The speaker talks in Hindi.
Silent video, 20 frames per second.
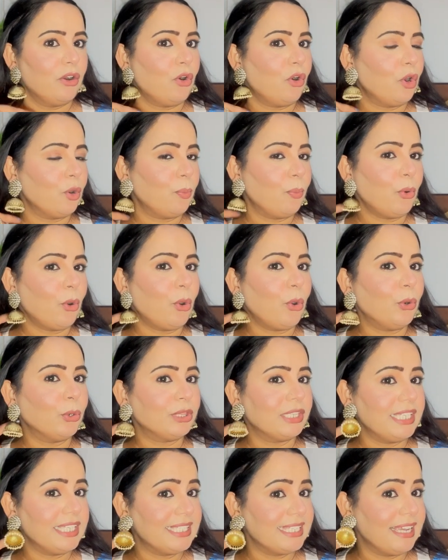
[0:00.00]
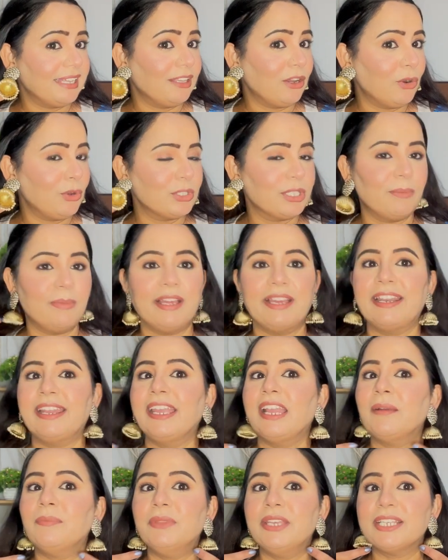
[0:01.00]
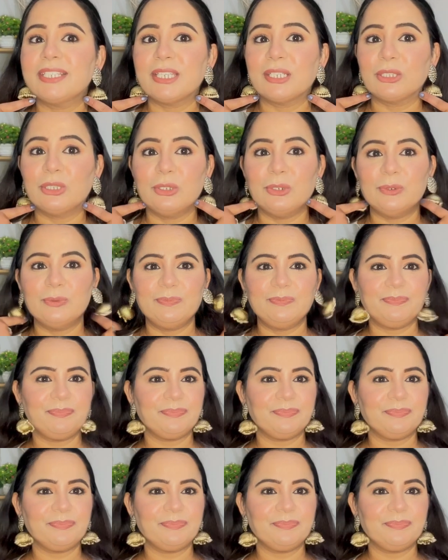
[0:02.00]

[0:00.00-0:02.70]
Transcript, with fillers: और बहुत ही ज़्यादा औसम लग रहे हैं आप देख सकते हो